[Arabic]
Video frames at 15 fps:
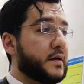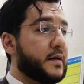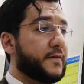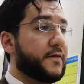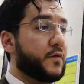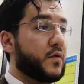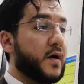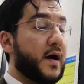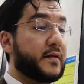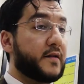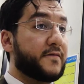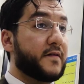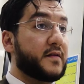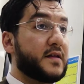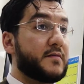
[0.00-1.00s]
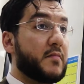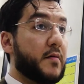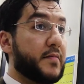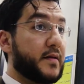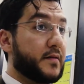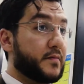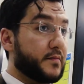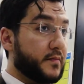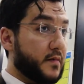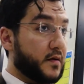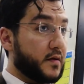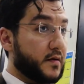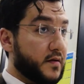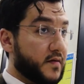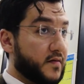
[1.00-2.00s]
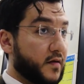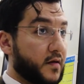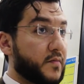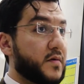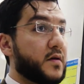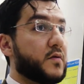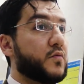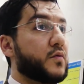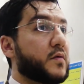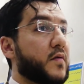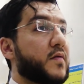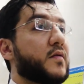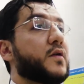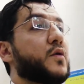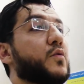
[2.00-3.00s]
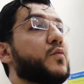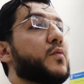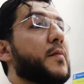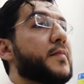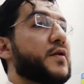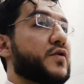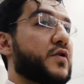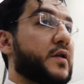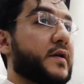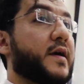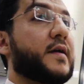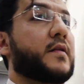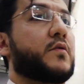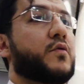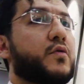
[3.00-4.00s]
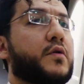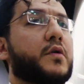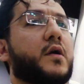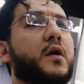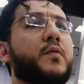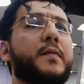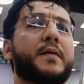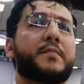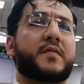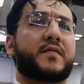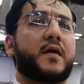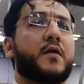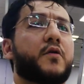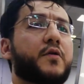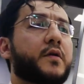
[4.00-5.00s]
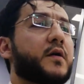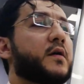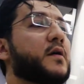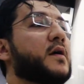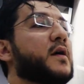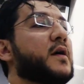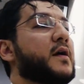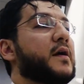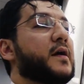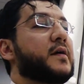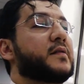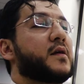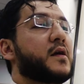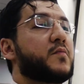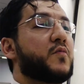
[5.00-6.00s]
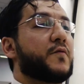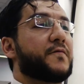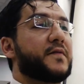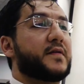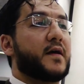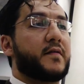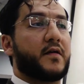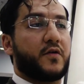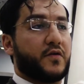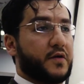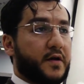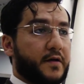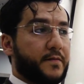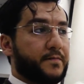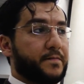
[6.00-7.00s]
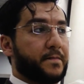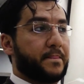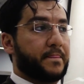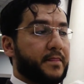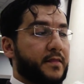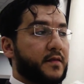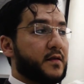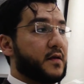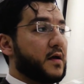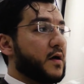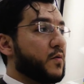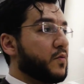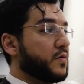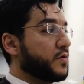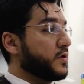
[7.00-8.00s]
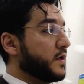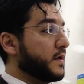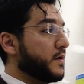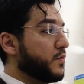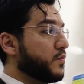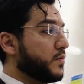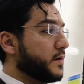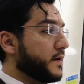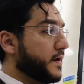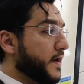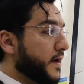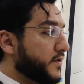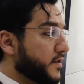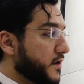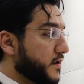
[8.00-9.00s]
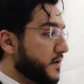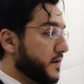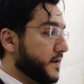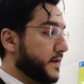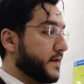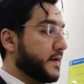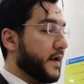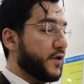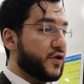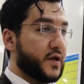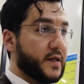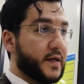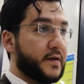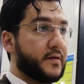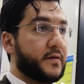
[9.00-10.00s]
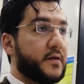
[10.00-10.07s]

الفروقات الفنيه ما بين السيراميك وتصنيعه وما بين الشركات الاخرى وبين مصانع اخرى تكمن في ثلاث اشياء اول ش... اول حاجه العجينه